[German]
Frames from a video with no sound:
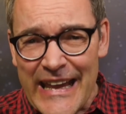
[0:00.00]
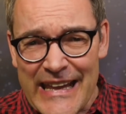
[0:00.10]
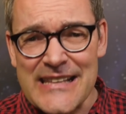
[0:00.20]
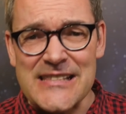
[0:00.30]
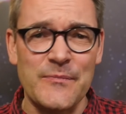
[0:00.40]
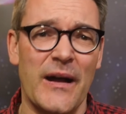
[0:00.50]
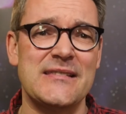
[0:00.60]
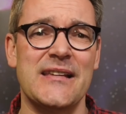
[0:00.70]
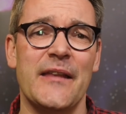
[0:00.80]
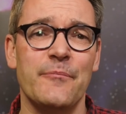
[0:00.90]

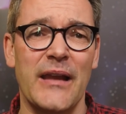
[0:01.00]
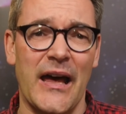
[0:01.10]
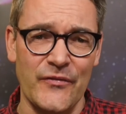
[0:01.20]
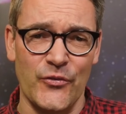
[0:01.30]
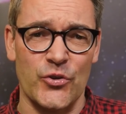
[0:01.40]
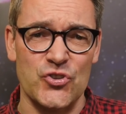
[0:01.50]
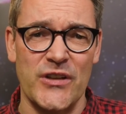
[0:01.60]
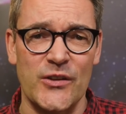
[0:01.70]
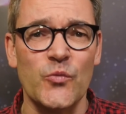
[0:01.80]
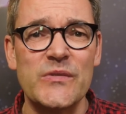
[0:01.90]
erstmals einen Plan
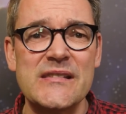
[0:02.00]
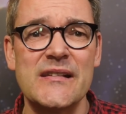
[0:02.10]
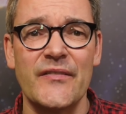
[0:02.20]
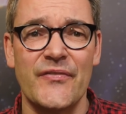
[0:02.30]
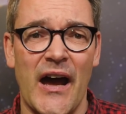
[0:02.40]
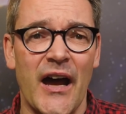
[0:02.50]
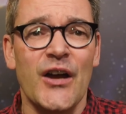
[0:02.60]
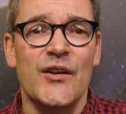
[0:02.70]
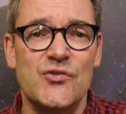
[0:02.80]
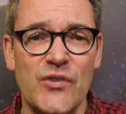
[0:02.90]
vorgestellt, um diese Gefahr
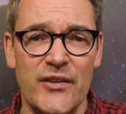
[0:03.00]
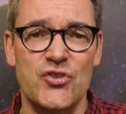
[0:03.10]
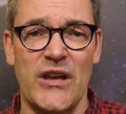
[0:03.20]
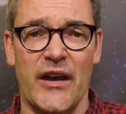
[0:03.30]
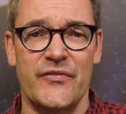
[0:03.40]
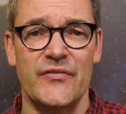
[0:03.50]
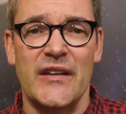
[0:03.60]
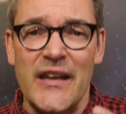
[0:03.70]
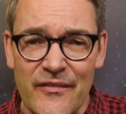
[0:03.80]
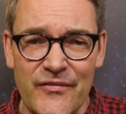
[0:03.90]
zu entschärfen.
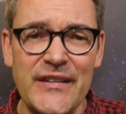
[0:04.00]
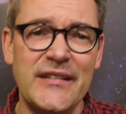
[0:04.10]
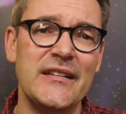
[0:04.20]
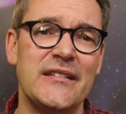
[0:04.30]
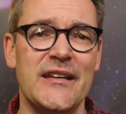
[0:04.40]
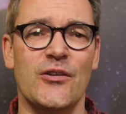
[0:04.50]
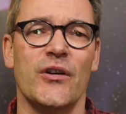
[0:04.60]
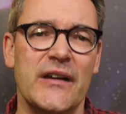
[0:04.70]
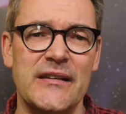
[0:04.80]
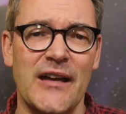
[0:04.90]
Wie die Idee
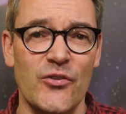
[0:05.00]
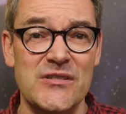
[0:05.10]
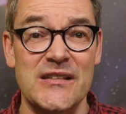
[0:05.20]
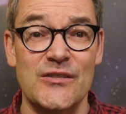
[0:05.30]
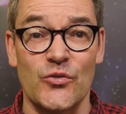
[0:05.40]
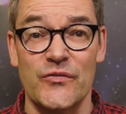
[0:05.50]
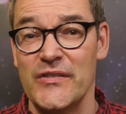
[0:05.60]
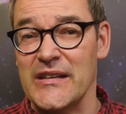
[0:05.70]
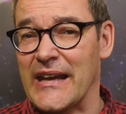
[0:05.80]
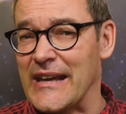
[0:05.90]
konkret aussieht und
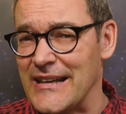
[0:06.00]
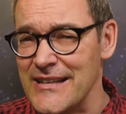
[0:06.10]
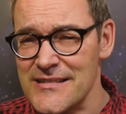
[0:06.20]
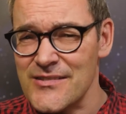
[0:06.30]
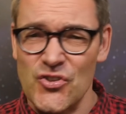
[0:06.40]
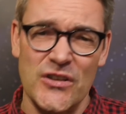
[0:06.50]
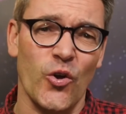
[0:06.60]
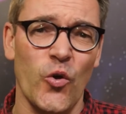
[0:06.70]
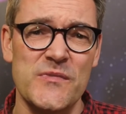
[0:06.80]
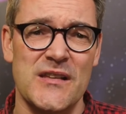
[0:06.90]
wie realistisch ihre
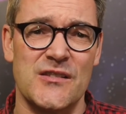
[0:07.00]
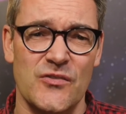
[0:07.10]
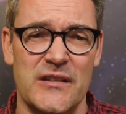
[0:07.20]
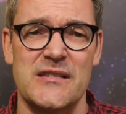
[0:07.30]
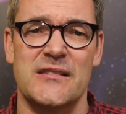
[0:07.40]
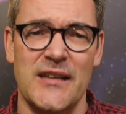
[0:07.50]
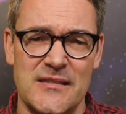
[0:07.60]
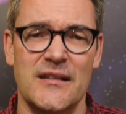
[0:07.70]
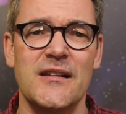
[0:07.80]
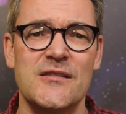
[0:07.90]
Umsetzung ist,
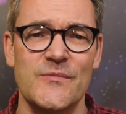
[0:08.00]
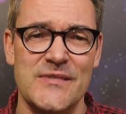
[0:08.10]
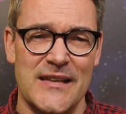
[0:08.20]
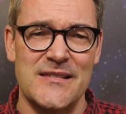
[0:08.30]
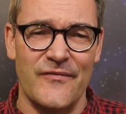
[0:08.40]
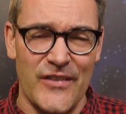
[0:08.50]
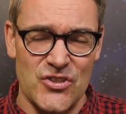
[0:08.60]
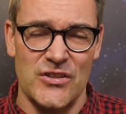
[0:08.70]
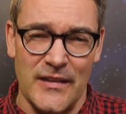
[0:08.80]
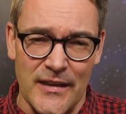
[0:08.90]
jetzt in Klicks und Science
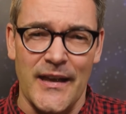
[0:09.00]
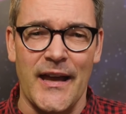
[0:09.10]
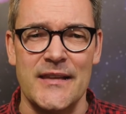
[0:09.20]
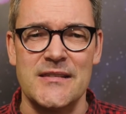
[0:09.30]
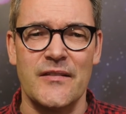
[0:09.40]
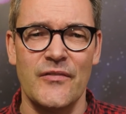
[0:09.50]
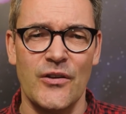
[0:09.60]
Fiction. Herzlich